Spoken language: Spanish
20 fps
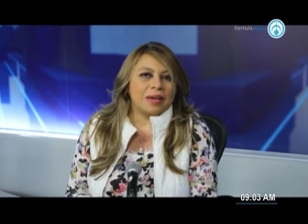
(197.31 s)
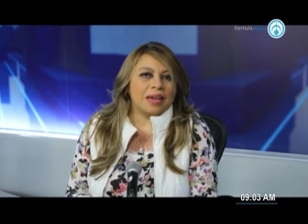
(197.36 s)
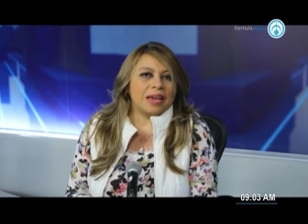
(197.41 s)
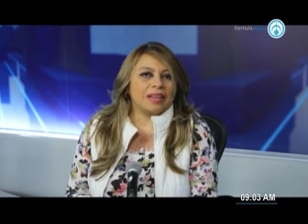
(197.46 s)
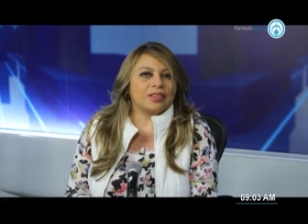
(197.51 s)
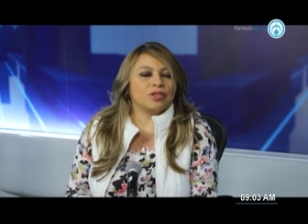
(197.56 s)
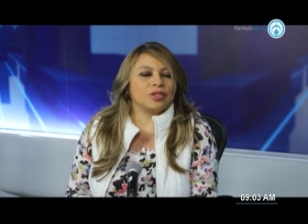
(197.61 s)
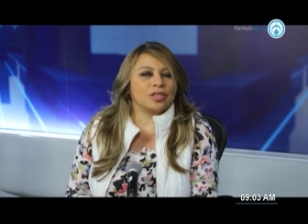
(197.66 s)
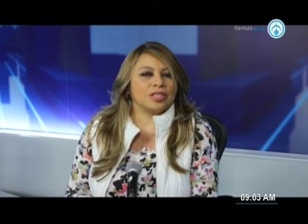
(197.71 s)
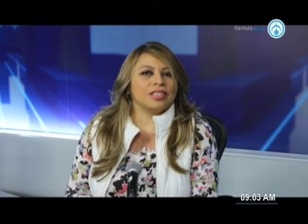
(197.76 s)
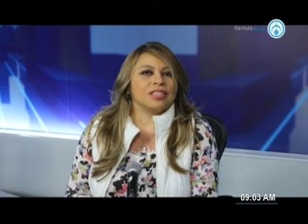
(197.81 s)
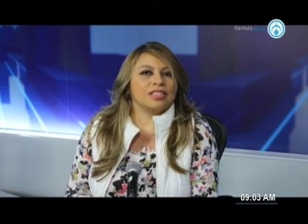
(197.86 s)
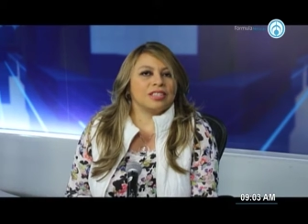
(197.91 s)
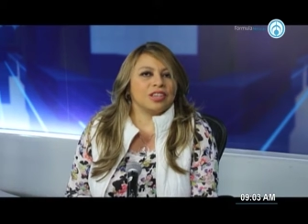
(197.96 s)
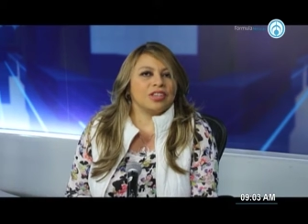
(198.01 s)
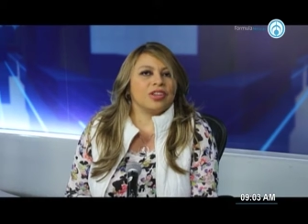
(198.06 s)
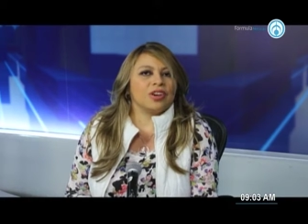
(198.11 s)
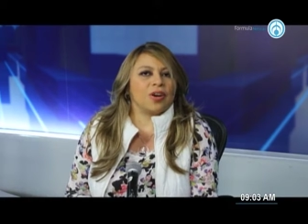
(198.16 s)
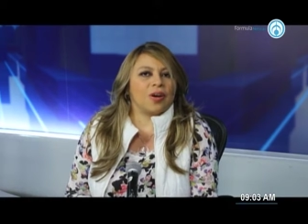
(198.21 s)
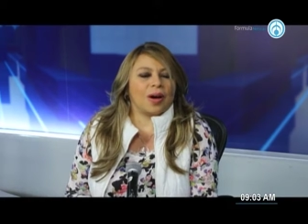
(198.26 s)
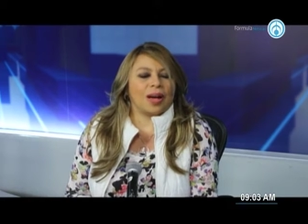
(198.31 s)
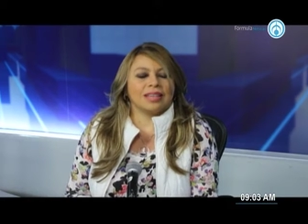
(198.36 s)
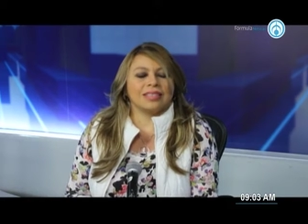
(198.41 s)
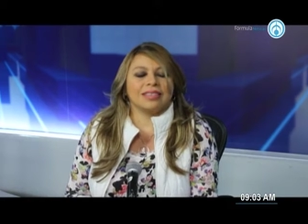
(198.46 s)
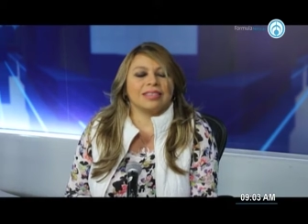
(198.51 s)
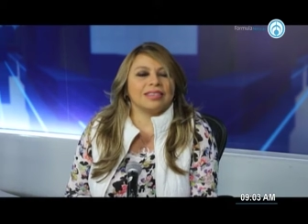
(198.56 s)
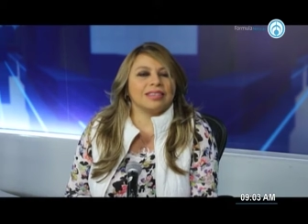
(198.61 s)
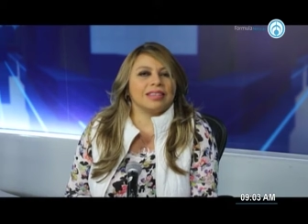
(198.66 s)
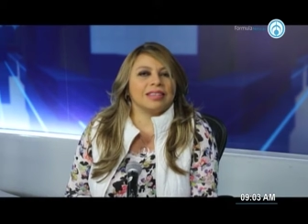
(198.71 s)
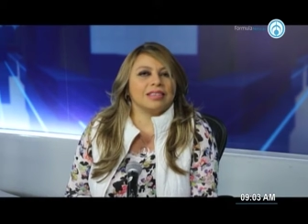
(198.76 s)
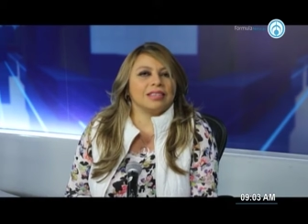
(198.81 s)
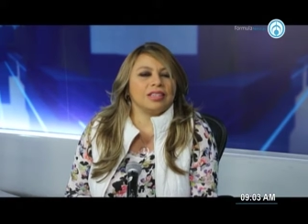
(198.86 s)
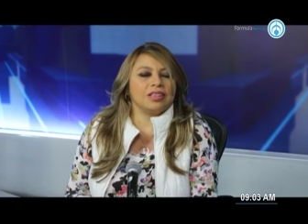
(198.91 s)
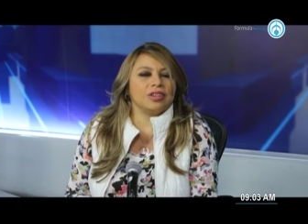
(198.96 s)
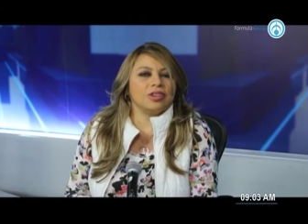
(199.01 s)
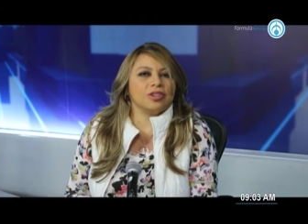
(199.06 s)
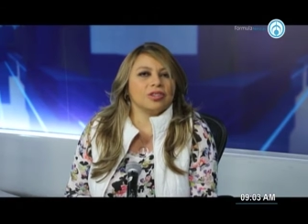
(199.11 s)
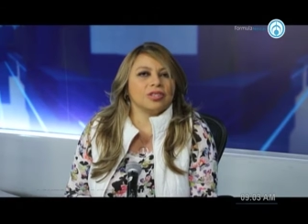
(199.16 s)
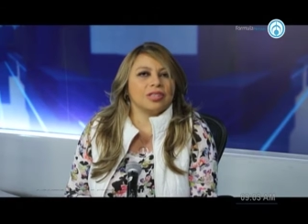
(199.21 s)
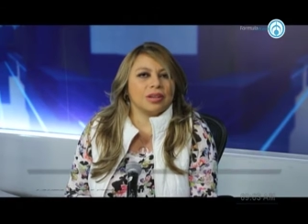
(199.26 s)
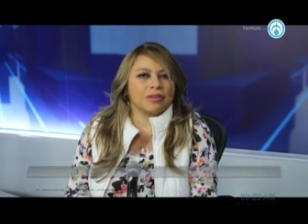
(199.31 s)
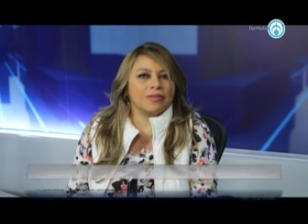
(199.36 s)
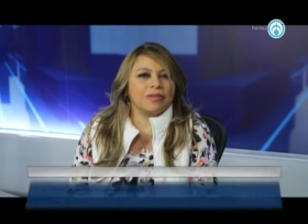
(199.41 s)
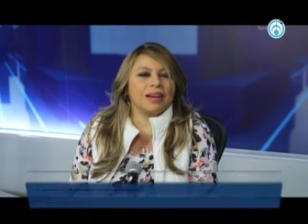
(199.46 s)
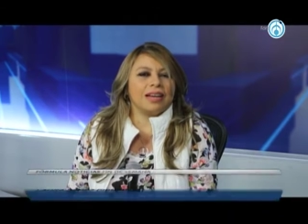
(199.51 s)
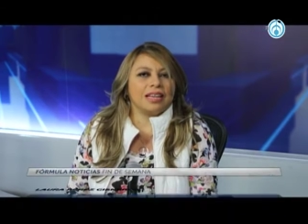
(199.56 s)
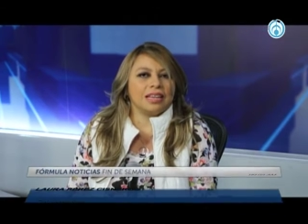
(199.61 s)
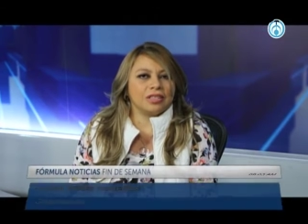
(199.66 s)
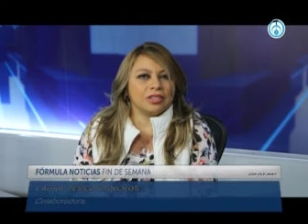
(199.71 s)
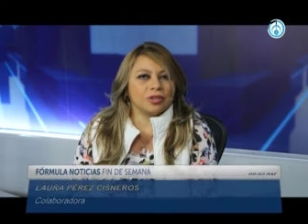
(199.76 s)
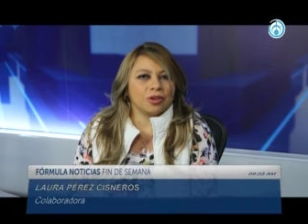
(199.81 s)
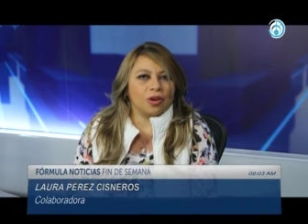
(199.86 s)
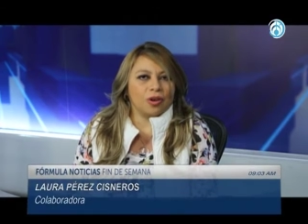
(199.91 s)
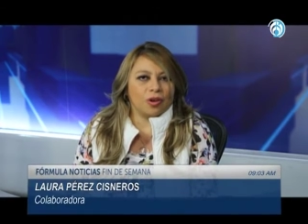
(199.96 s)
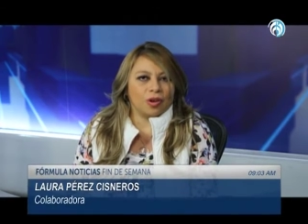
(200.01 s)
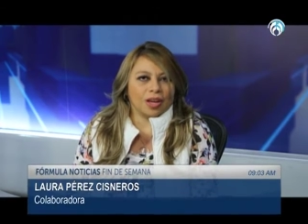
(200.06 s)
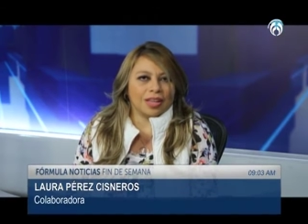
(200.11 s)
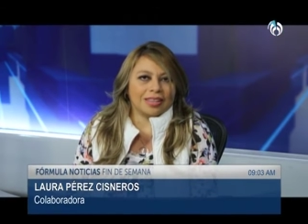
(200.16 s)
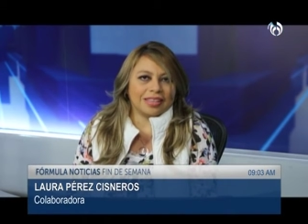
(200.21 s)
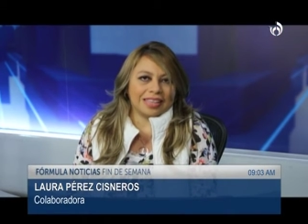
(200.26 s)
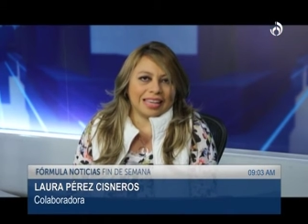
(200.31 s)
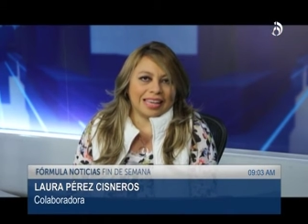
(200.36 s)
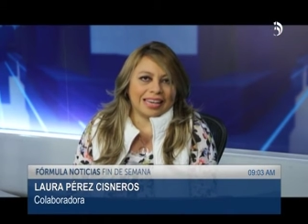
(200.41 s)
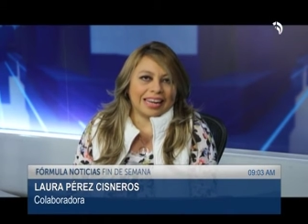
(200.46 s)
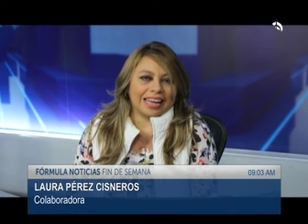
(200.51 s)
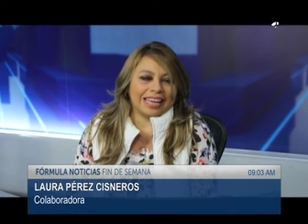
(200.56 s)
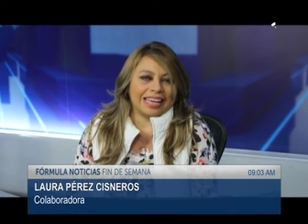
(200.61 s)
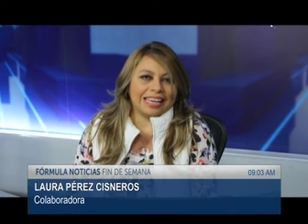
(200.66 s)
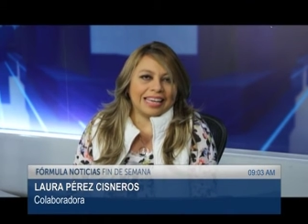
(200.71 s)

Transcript: y entonces decidió, así de sencillo, ser feliz con lo que tiene.